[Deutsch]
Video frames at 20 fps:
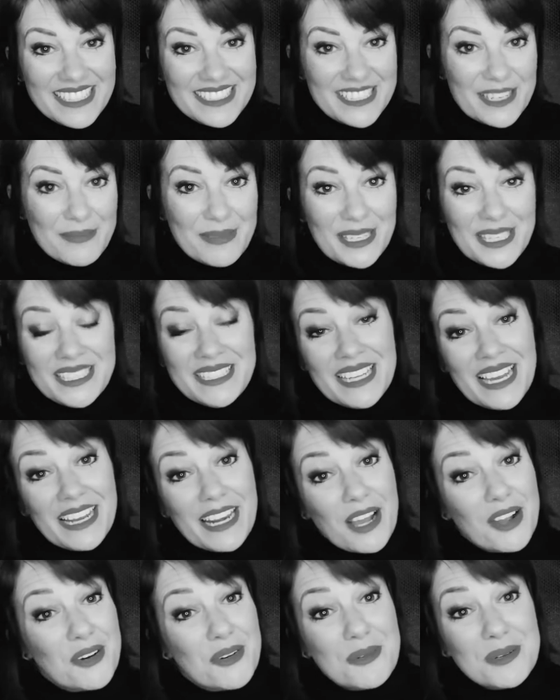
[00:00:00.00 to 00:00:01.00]
Der Beginn
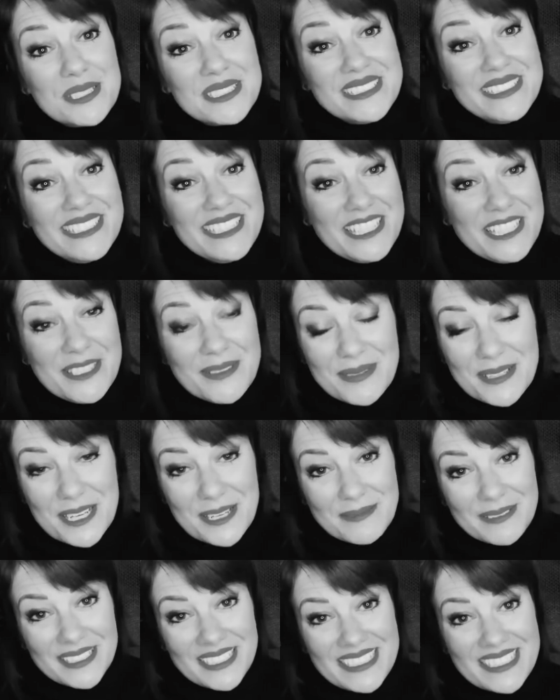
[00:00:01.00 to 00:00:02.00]
einer großen Liebe,
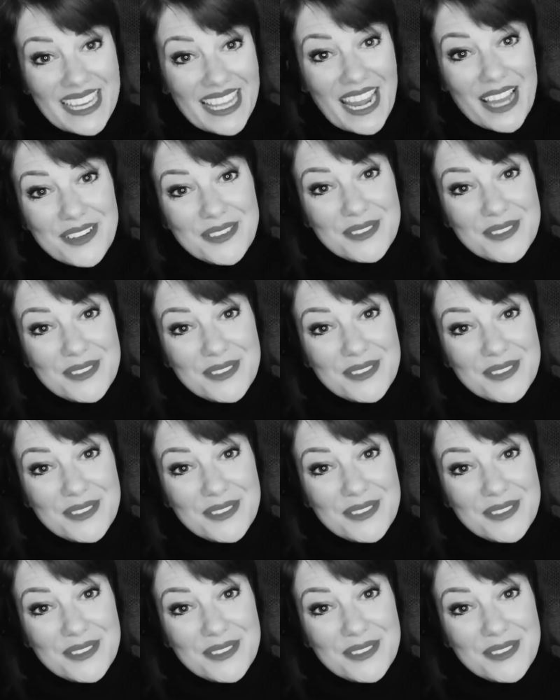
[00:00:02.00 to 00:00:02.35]
der Beginn einer